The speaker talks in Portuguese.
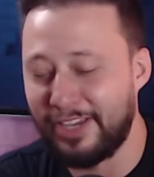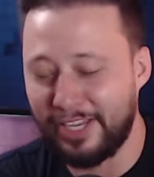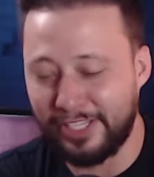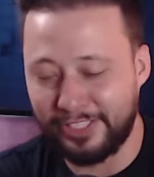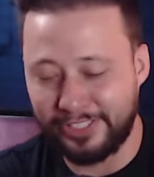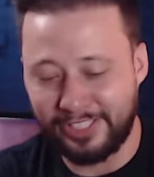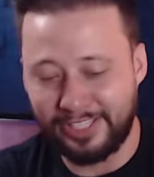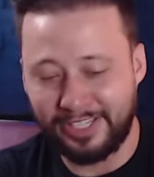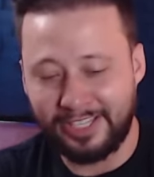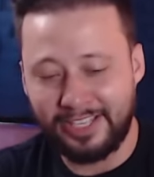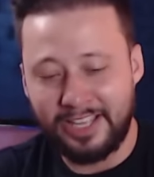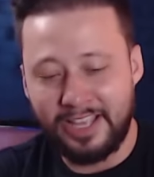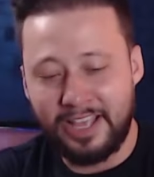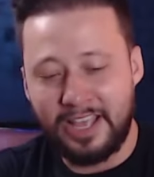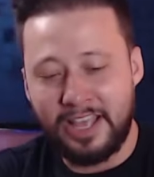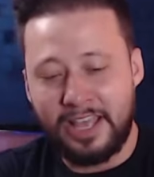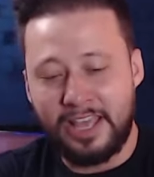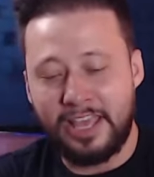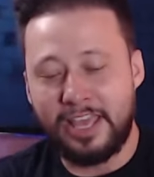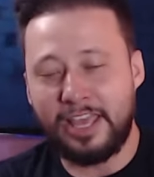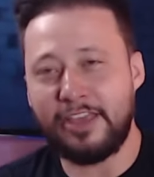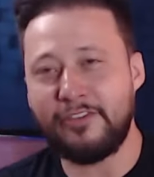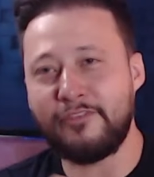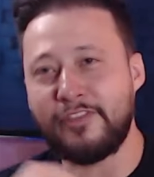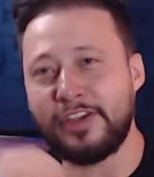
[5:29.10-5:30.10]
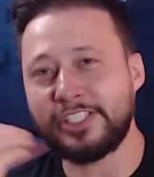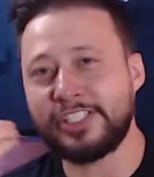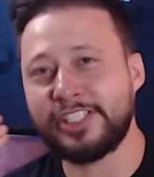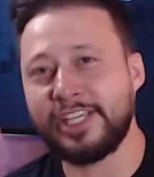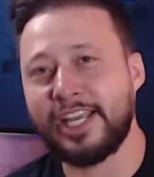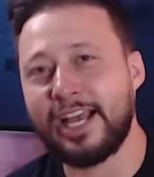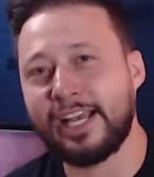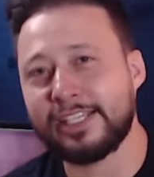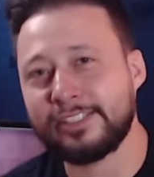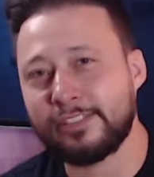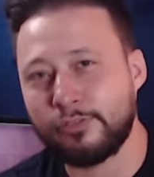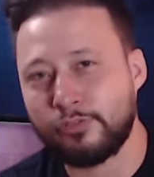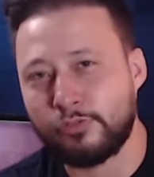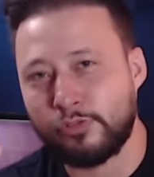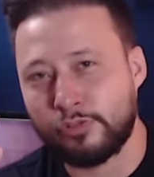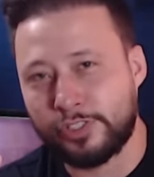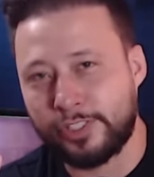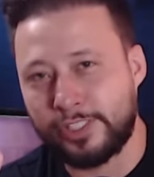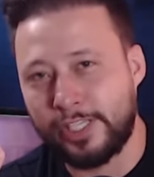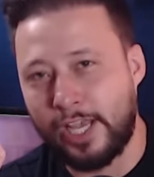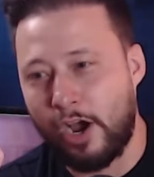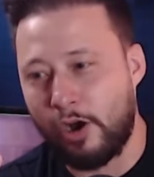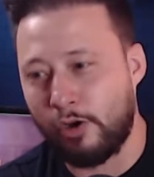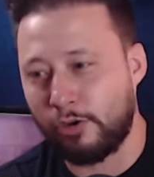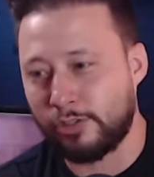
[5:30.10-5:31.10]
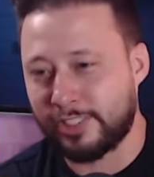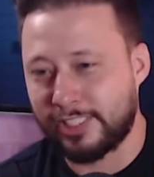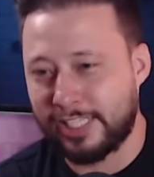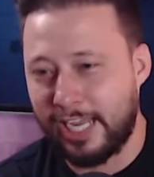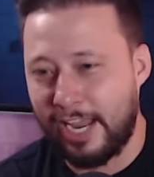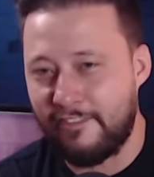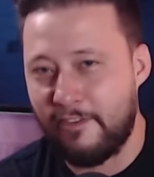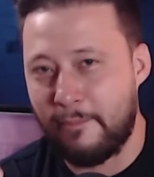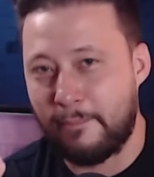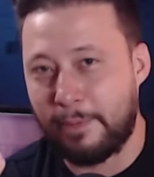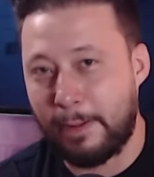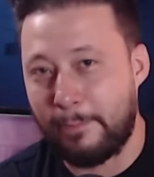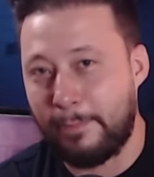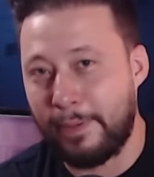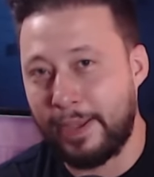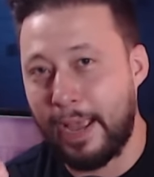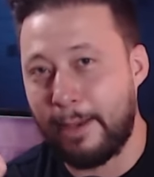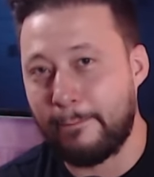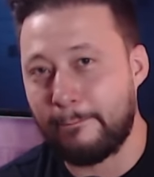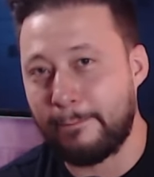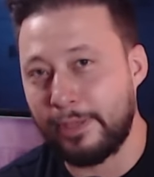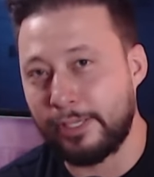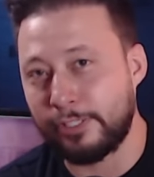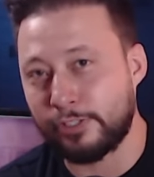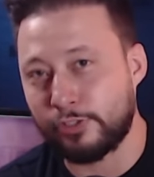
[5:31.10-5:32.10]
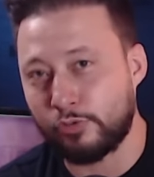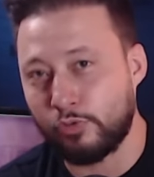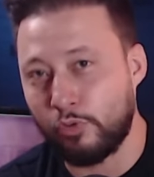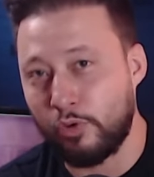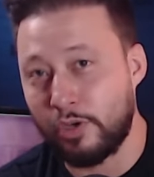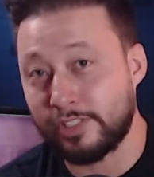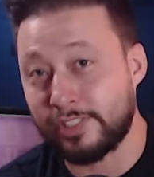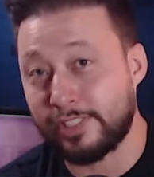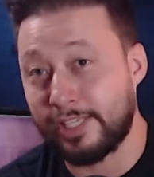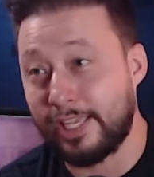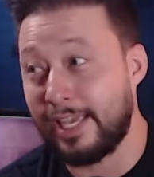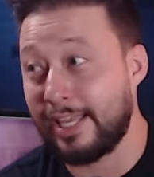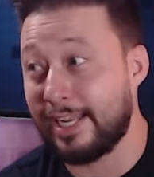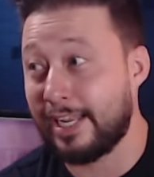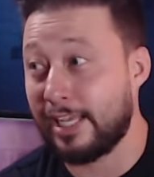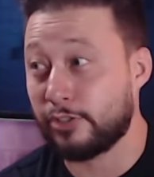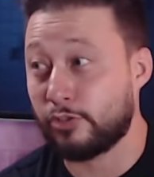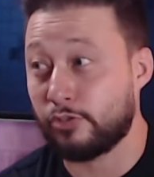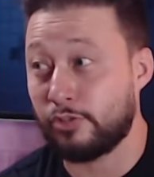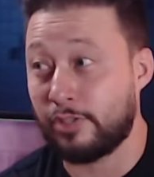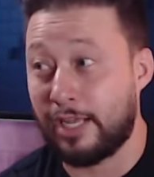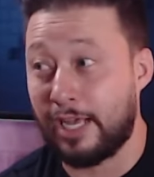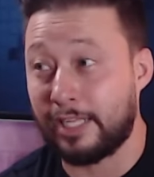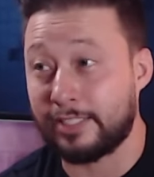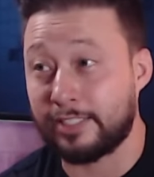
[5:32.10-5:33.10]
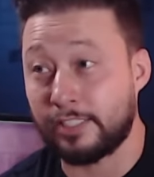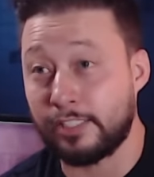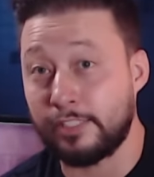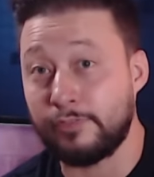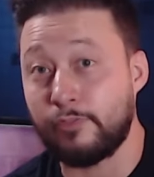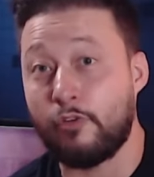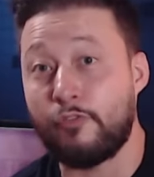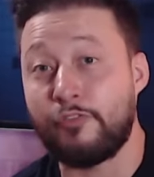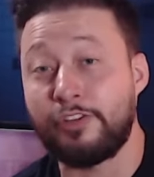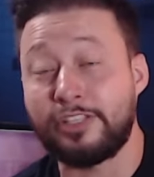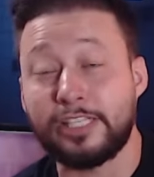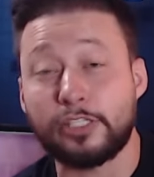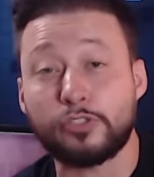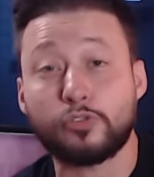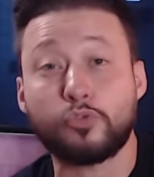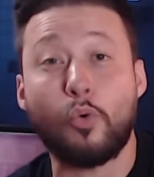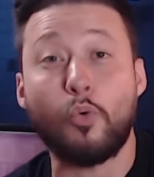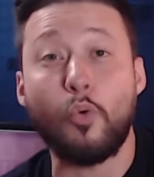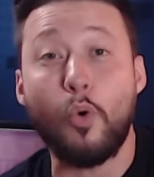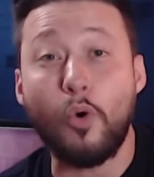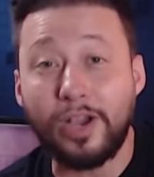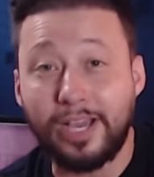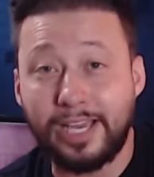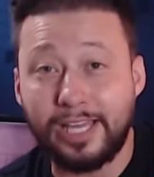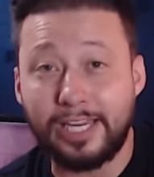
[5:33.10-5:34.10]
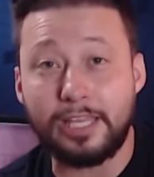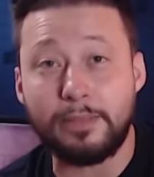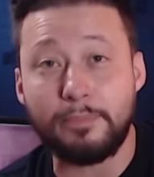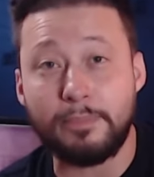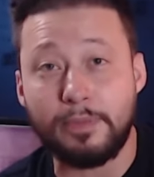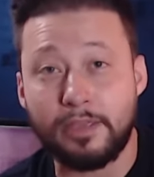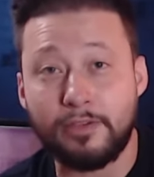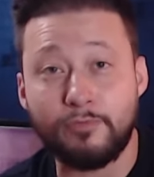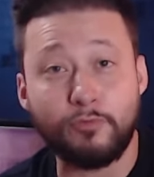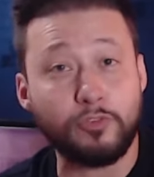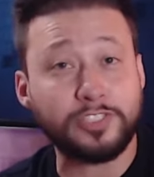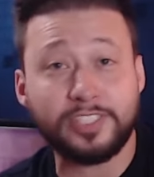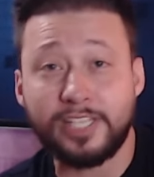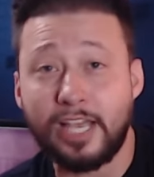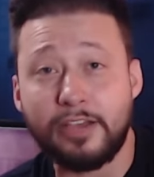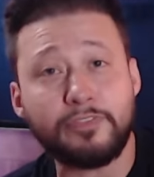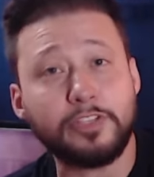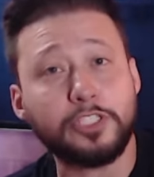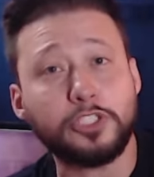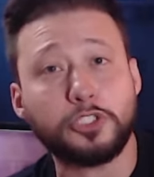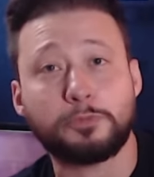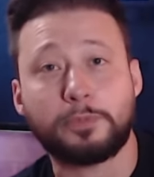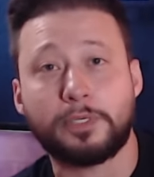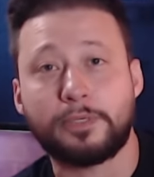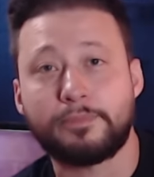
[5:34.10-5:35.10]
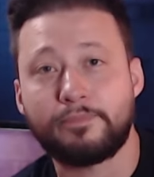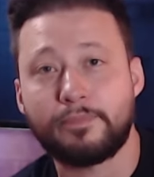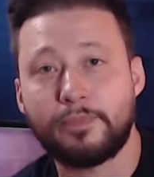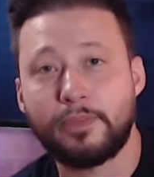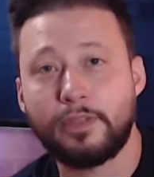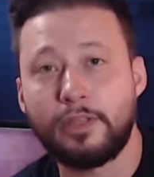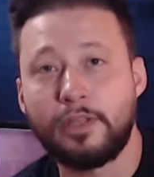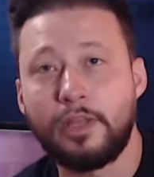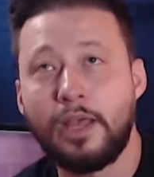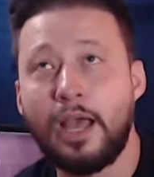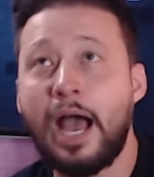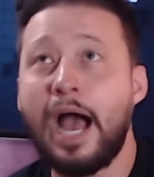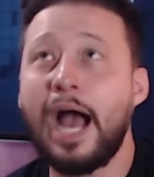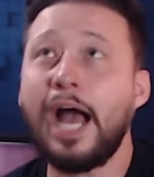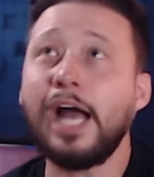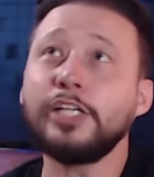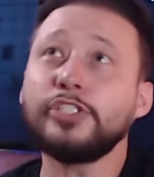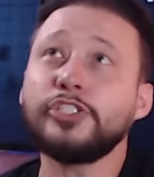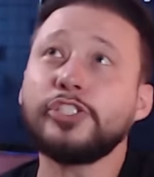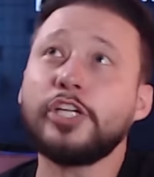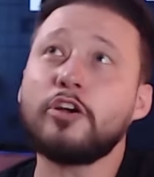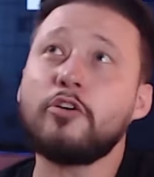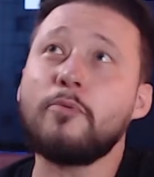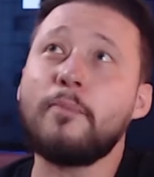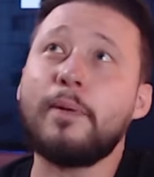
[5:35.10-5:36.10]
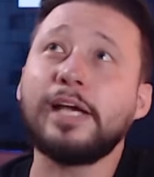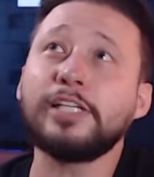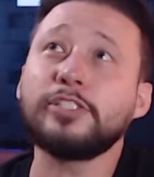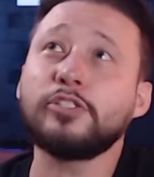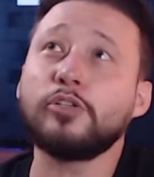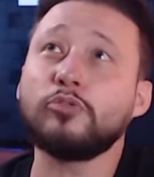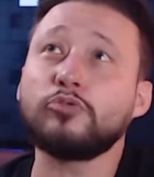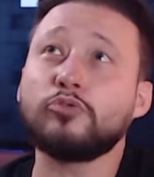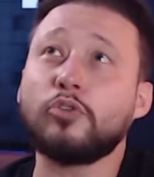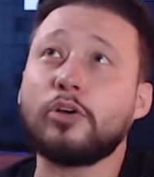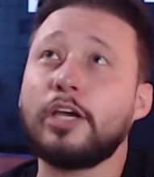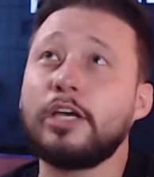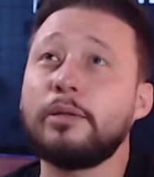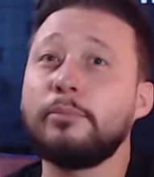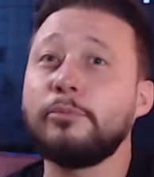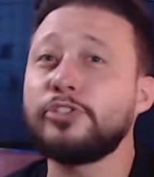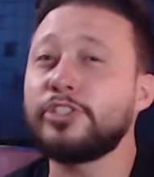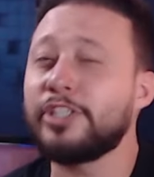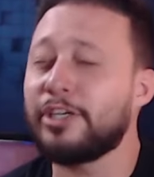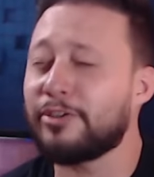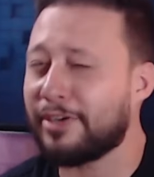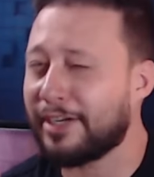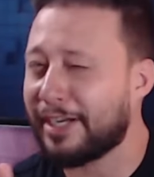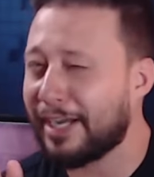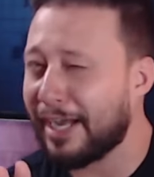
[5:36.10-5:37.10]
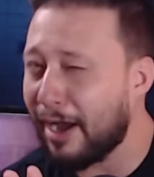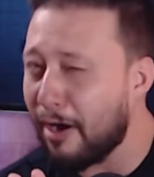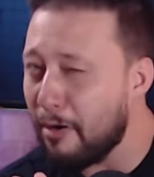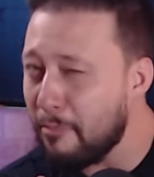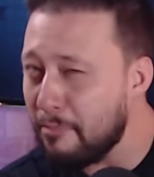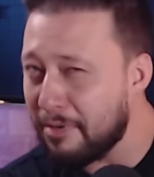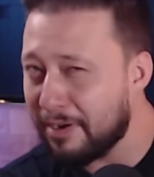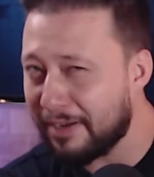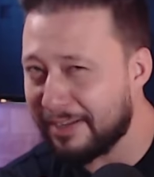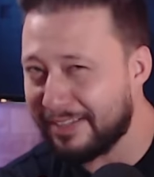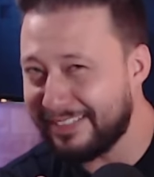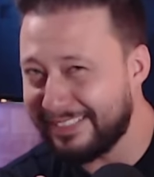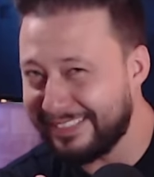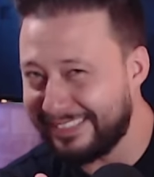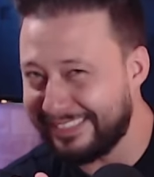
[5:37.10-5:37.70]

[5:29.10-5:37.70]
Veja, investigação social serve para pegar pessoas relacionadas, envolvidas com o crime. Você é a vítima. Ah, Diego, mas eu tô ganhando dinheiro. Calma.